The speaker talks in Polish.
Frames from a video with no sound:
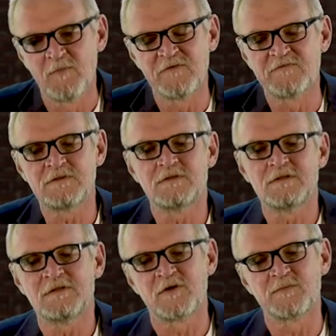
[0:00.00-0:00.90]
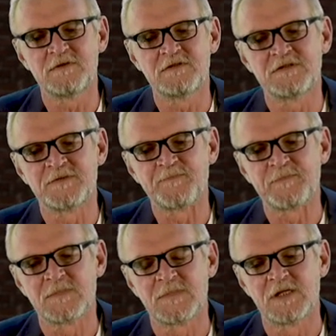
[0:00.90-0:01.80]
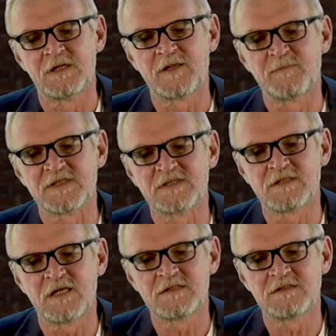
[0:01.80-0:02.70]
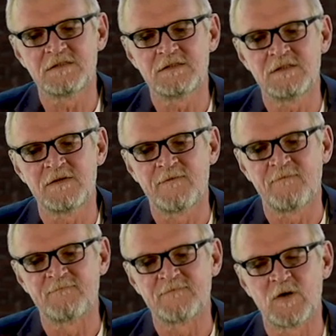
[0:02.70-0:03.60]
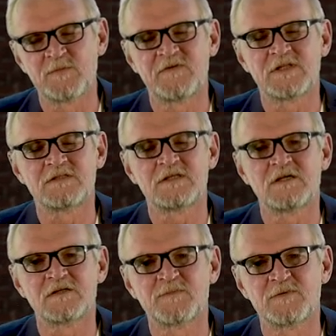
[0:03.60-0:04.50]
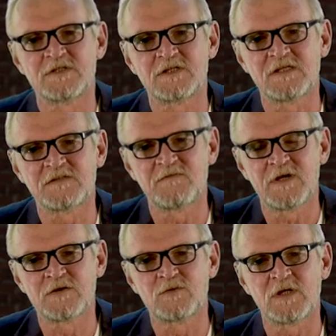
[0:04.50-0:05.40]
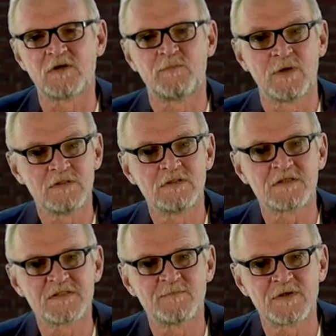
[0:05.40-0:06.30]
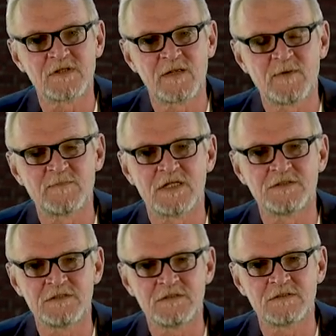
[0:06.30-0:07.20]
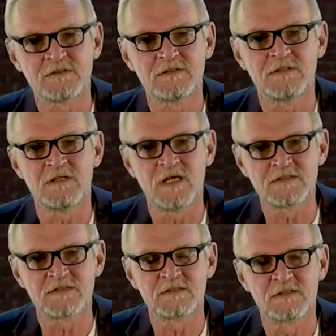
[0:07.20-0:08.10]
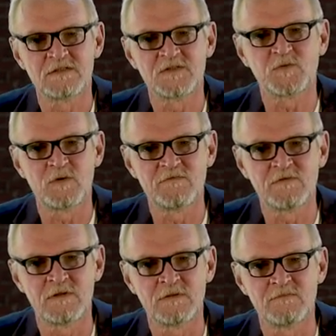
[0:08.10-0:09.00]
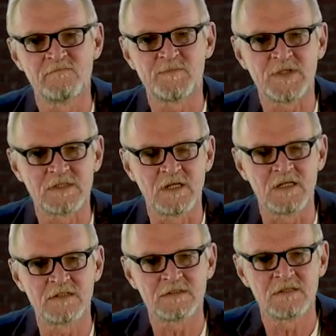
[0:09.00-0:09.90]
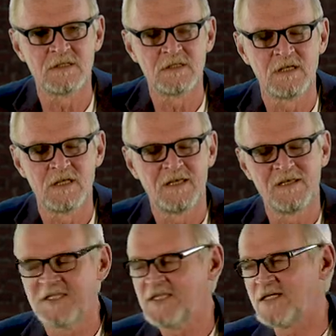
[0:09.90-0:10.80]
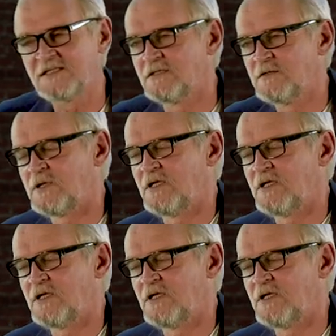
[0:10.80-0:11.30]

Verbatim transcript: powinni robić reprezentanci obywatelskiego społeczeństwa, którego politycznym programem na dziś jest słowo wypierdalać. Nie chcę tym